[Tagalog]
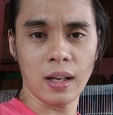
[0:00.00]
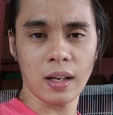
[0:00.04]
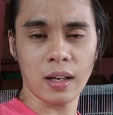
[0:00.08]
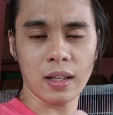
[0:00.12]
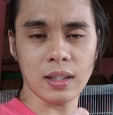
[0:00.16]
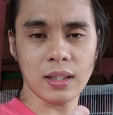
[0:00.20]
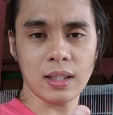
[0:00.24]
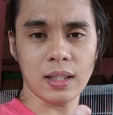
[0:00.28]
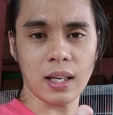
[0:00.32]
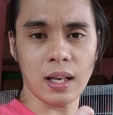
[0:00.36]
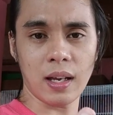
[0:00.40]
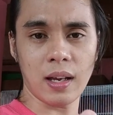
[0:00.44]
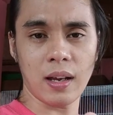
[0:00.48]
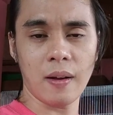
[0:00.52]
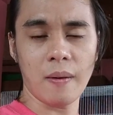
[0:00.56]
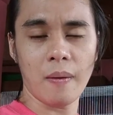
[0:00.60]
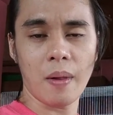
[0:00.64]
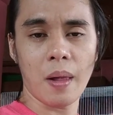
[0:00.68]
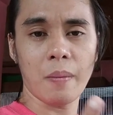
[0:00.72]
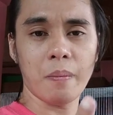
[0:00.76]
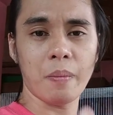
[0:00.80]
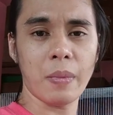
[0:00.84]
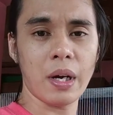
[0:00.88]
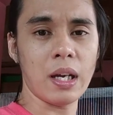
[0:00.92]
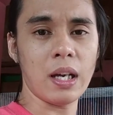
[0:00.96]
Kasi,
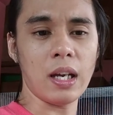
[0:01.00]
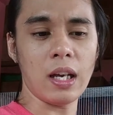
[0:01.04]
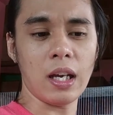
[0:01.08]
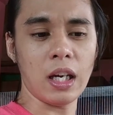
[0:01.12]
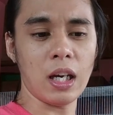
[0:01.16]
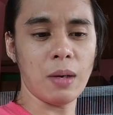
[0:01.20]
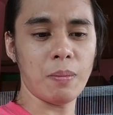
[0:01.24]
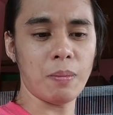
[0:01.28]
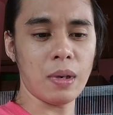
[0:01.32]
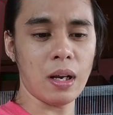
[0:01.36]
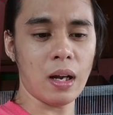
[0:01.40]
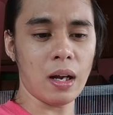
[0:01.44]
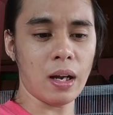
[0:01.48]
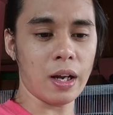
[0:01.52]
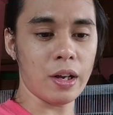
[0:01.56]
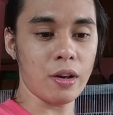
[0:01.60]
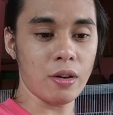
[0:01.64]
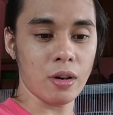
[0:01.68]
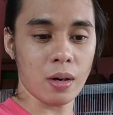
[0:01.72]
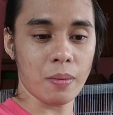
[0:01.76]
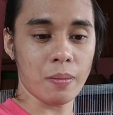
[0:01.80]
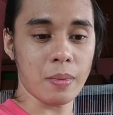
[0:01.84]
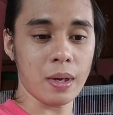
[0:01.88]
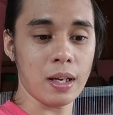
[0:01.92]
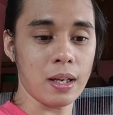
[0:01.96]
may maiinip lang
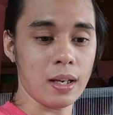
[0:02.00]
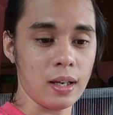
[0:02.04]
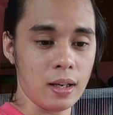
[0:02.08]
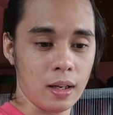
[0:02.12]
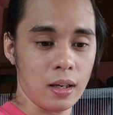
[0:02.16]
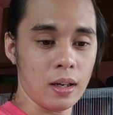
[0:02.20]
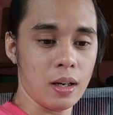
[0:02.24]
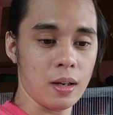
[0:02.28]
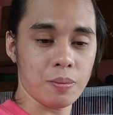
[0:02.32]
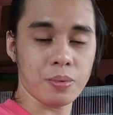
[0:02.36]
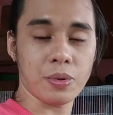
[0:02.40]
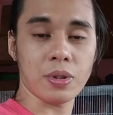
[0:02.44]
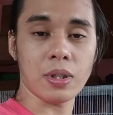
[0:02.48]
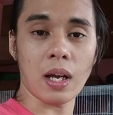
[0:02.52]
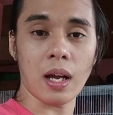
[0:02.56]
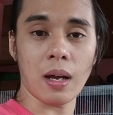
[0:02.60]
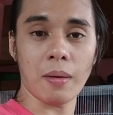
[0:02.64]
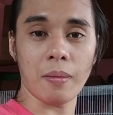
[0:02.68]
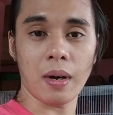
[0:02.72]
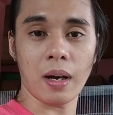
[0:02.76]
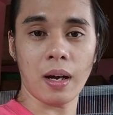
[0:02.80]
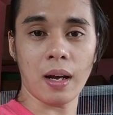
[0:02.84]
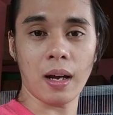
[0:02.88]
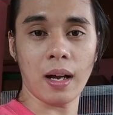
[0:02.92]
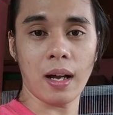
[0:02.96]
kayo ng maiinip sa
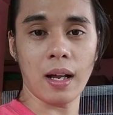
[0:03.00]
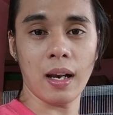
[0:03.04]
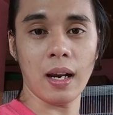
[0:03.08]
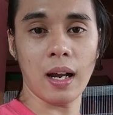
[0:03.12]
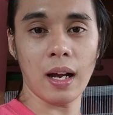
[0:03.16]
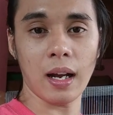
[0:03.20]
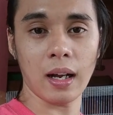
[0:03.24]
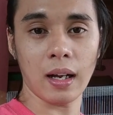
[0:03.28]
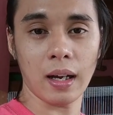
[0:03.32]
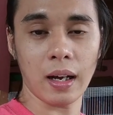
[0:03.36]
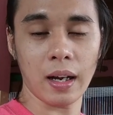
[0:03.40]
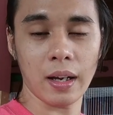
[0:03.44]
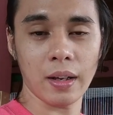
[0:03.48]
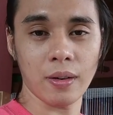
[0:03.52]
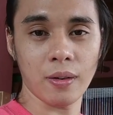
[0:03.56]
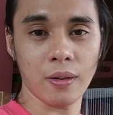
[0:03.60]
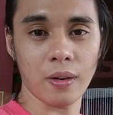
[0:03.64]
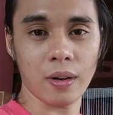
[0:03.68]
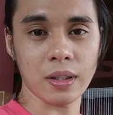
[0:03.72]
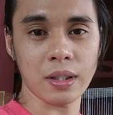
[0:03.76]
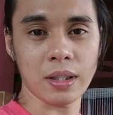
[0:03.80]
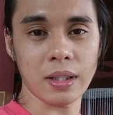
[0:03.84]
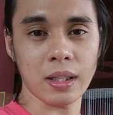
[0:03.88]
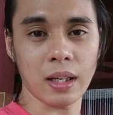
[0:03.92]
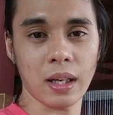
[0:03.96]
mga alaga nyo
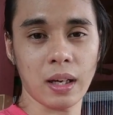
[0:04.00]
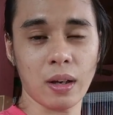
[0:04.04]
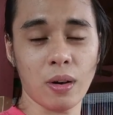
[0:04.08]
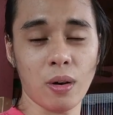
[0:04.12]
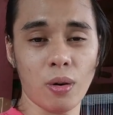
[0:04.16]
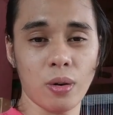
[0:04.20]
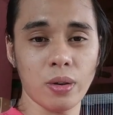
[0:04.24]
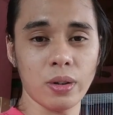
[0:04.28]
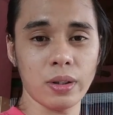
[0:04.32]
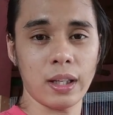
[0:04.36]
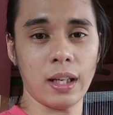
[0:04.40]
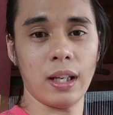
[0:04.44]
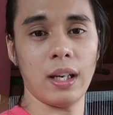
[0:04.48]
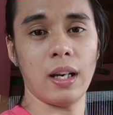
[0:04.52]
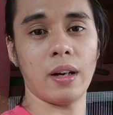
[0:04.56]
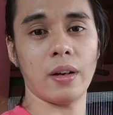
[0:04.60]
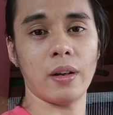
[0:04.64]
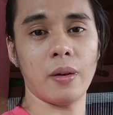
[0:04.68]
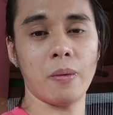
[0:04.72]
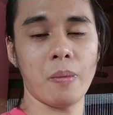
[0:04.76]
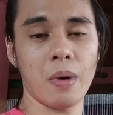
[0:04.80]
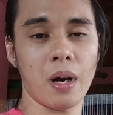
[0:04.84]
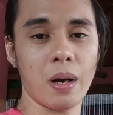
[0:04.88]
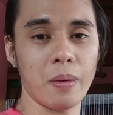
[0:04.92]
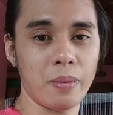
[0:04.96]
kasi kukunti lang
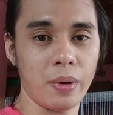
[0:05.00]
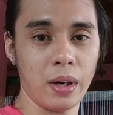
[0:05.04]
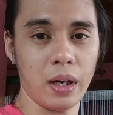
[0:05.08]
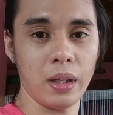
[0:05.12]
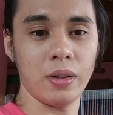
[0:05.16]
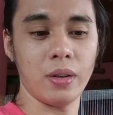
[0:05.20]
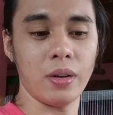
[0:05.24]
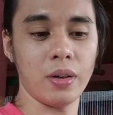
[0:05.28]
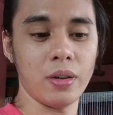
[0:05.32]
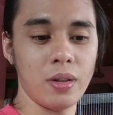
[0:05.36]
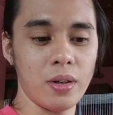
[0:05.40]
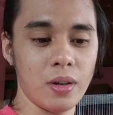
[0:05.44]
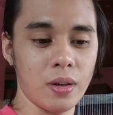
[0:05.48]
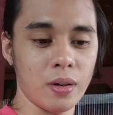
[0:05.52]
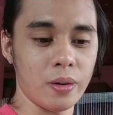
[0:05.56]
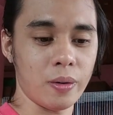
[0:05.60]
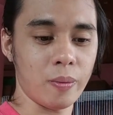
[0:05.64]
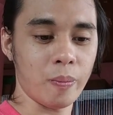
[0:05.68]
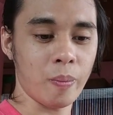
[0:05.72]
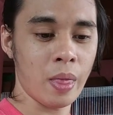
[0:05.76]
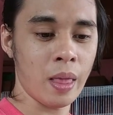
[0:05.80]
yung mga breeder nyo.